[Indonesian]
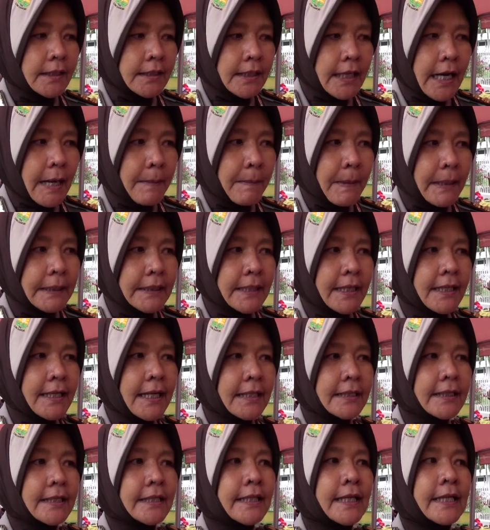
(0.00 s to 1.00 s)
Terapannya
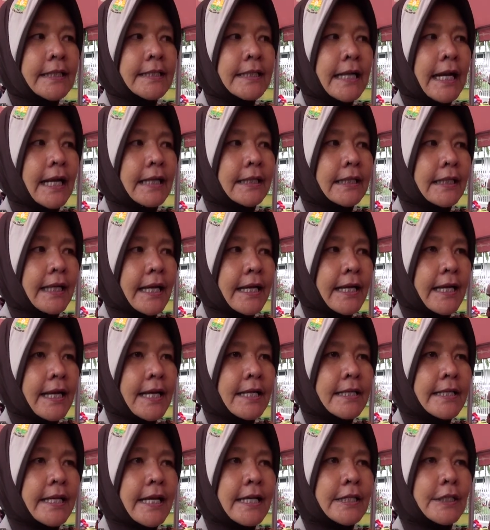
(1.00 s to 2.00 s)
nanti di jalan
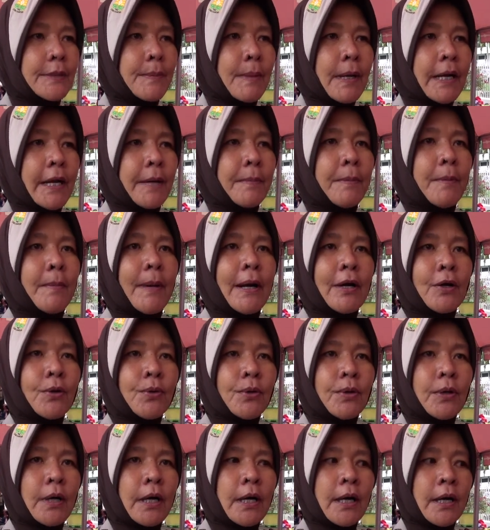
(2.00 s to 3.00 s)
raya dia sebagai
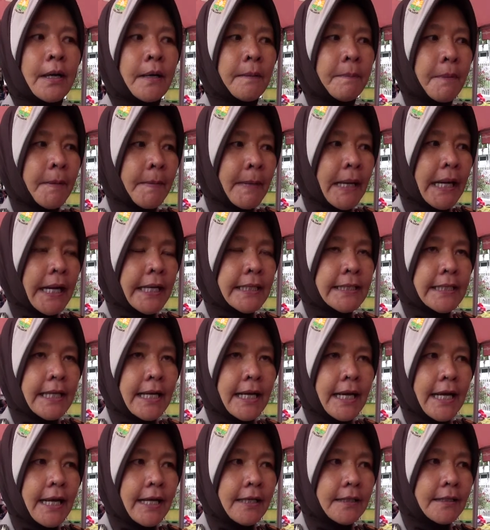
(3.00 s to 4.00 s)
pemangku uh, pemakai
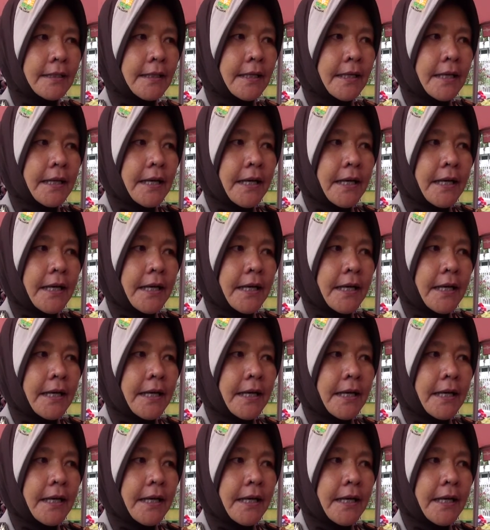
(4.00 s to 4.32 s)
jalan